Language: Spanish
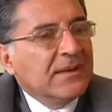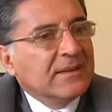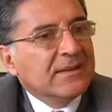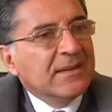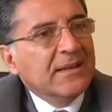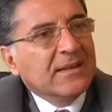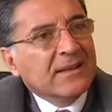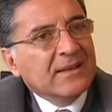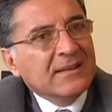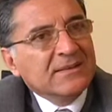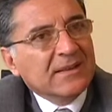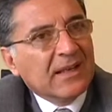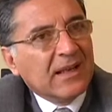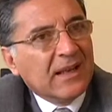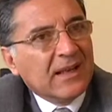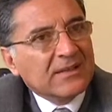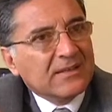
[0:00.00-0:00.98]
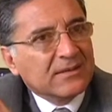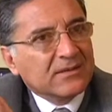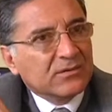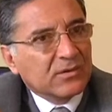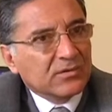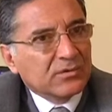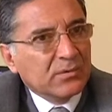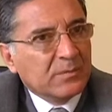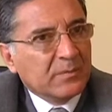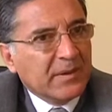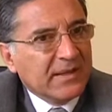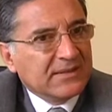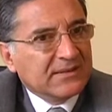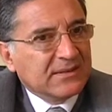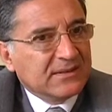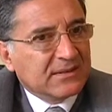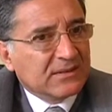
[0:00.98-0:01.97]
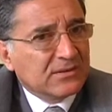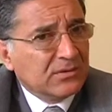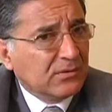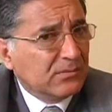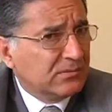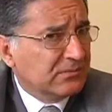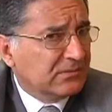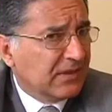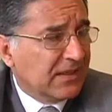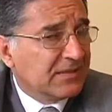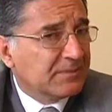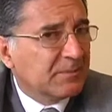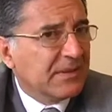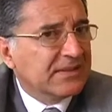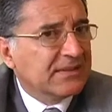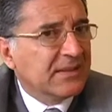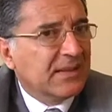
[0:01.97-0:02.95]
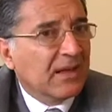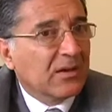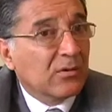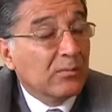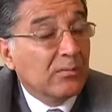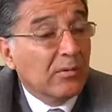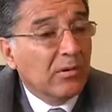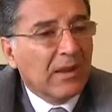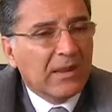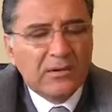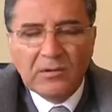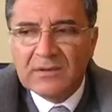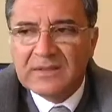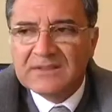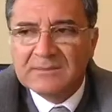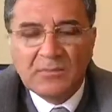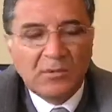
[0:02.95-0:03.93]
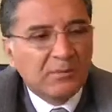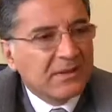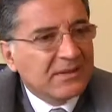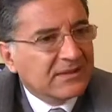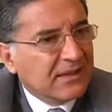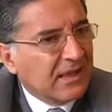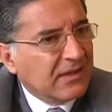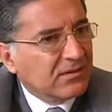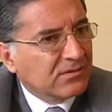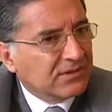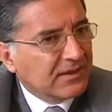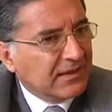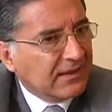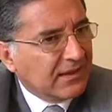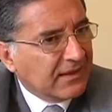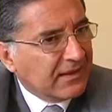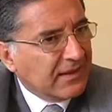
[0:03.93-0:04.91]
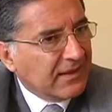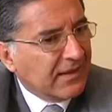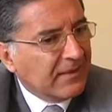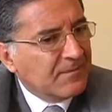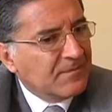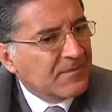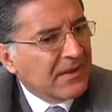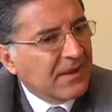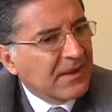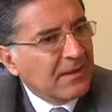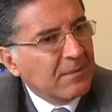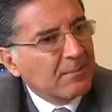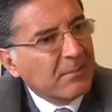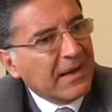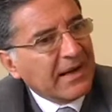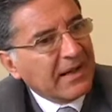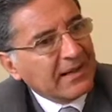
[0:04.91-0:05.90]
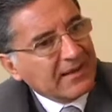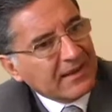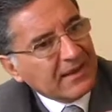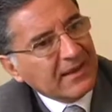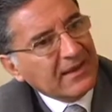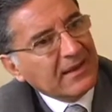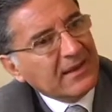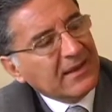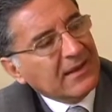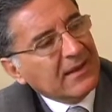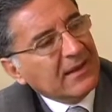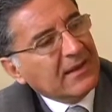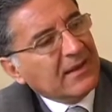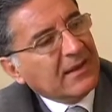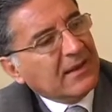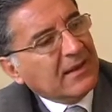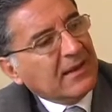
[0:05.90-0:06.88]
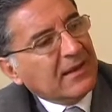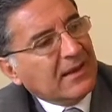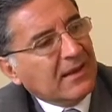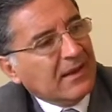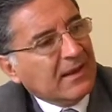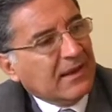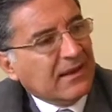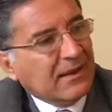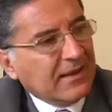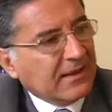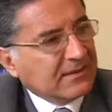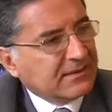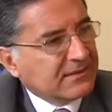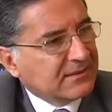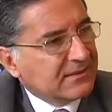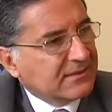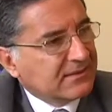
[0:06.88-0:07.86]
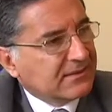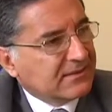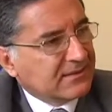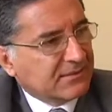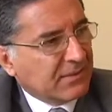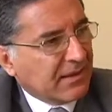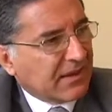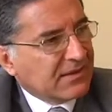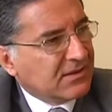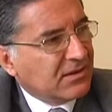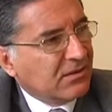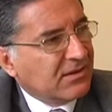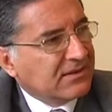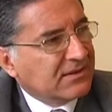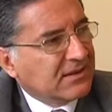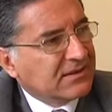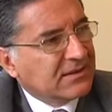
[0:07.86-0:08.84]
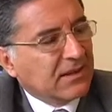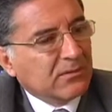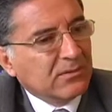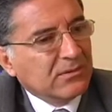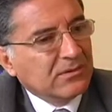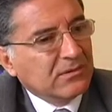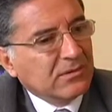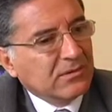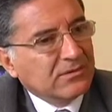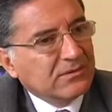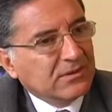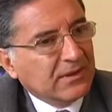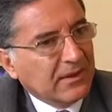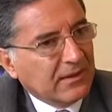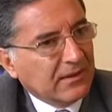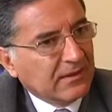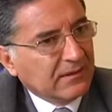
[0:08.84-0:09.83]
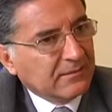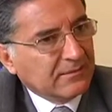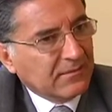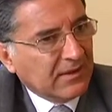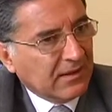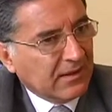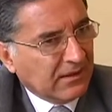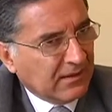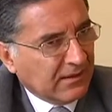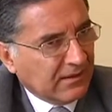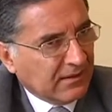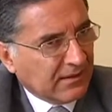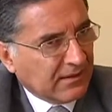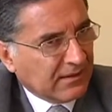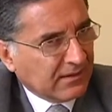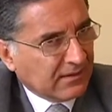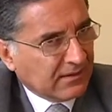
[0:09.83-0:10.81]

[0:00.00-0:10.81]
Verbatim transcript: tiene que instalarse estos UPS, que son una especie de acumuladores momentáneos de energía, para que en las fracciones de segundos eh,